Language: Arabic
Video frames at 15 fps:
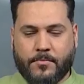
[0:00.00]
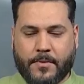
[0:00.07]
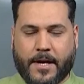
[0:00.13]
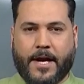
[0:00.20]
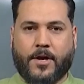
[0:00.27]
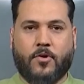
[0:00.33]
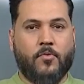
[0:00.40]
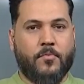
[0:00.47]
ما راح
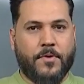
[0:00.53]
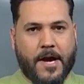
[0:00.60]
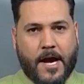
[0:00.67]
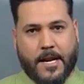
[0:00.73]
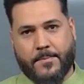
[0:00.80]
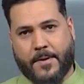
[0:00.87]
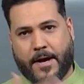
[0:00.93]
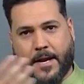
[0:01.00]
يكون بهاي
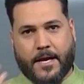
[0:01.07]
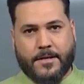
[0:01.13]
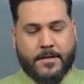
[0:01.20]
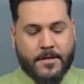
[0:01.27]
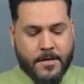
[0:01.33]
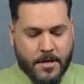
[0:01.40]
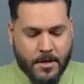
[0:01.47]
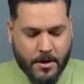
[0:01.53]
البهارات
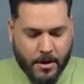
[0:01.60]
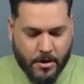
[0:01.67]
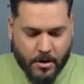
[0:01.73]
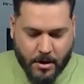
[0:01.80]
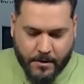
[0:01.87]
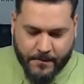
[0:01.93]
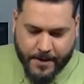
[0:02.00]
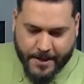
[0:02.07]

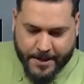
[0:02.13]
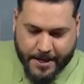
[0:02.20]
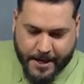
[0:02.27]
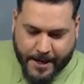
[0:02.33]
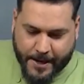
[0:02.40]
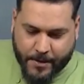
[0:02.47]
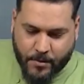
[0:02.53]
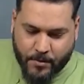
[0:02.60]
الاوفر هنا راح
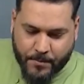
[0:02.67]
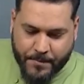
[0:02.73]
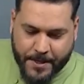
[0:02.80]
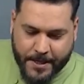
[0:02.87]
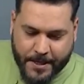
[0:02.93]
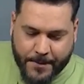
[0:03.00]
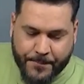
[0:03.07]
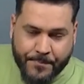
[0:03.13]
يكون
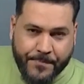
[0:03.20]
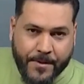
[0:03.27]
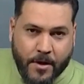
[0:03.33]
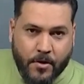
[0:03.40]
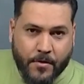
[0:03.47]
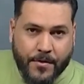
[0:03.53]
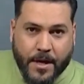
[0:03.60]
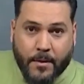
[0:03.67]
به
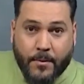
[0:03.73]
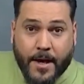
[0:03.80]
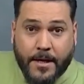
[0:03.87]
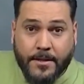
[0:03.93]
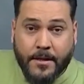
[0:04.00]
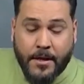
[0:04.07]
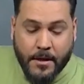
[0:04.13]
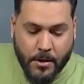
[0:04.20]
خضروات
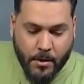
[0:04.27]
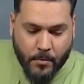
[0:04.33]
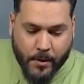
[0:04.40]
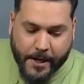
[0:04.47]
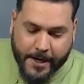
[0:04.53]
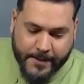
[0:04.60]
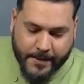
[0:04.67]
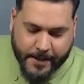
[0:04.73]

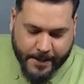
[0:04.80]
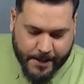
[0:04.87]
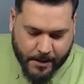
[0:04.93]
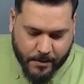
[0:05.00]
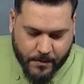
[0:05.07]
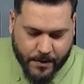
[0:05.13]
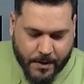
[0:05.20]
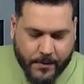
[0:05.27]
وايضا غير
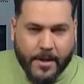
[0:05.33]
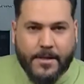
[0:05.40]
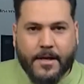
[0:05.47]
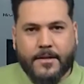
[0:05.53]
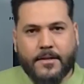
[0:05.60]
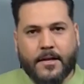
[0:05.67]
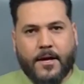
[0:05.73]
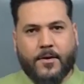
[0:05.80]
الخضروات
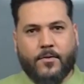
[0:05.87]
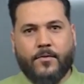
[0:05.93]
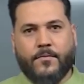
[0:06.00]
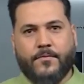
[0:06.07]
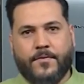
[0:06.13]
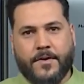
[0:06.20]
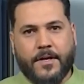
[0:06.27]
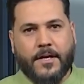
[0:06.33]
ايضا راح يكون
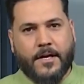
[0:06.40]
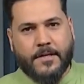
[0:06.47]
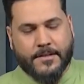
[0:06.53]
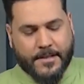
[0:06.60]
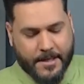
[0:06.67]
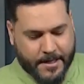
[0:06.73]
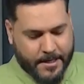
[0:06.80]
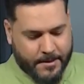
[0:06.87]
في
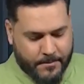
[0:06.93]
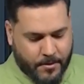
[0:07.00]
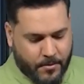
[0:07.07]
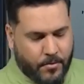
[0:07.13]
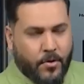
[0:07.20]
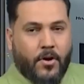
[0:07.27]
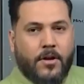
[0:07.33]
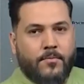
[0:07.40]
عندك
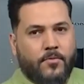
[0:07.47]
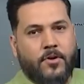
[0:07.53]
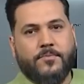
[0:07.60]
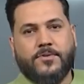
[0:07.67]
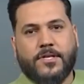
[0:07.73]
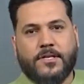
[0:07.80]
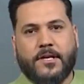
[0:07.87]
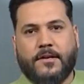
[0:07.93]
الموضوع المهم
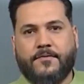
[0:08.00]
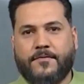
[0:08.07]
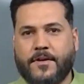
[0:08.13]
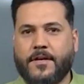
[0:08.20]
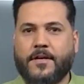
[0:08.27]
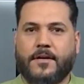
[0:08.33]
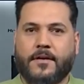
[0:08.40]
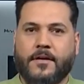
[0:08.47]
جدا
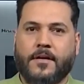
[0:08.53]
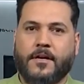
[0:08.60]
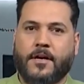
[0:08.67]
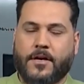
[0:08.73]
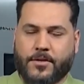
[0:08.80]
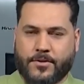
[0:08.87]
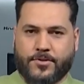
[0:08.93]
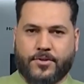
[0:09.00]
في
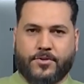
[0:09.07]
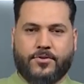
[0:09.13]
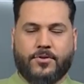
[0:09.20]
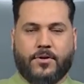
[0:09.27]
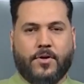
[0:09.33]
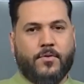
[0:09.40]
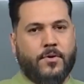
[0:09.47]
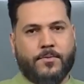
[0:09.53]
الريزوتو
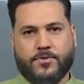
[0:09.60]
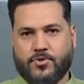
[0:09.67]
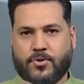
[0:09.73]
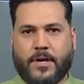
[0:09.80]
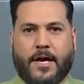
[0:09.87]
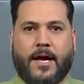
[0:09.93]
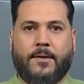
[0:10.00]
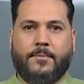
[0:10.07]
هو بصوره
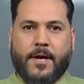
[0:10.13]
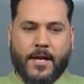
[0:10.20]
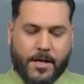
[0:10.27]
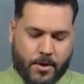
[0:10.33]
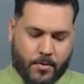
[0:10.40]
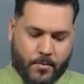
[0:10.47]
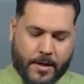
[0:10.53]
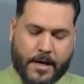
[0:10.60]
عامه اللي
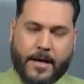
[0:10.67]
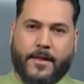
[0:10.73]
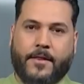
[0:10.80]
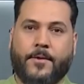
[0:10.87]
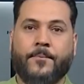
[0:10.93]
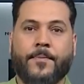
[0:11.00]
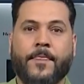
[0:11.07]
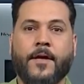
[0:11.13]
هو هذا
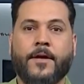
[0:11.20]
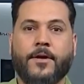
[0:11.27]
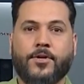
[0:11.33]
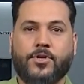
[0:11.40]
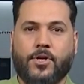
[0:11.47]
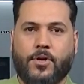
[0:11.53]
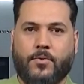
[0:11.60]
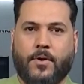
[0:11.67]

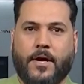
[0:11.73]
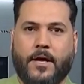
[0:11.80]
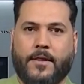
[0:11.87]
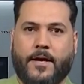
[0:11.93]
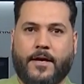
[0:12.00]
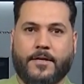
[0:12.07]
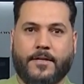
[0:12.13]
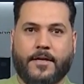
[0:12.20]
شنو هو هذا
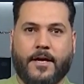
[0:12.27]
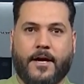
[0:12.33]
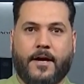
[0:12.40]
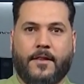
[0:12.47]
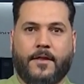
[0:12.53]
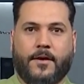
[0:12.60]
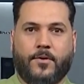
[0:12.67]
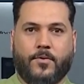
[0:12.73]
عيني
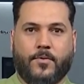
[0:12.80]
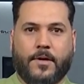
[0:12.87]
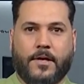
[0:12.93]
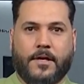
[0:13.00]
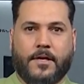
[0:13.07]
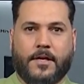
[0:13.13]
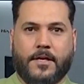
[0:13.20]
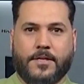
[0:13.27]
هذا
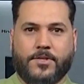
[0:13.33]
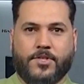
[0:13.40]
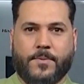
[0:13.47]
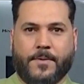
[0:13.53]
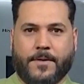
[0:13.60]
هو الجبن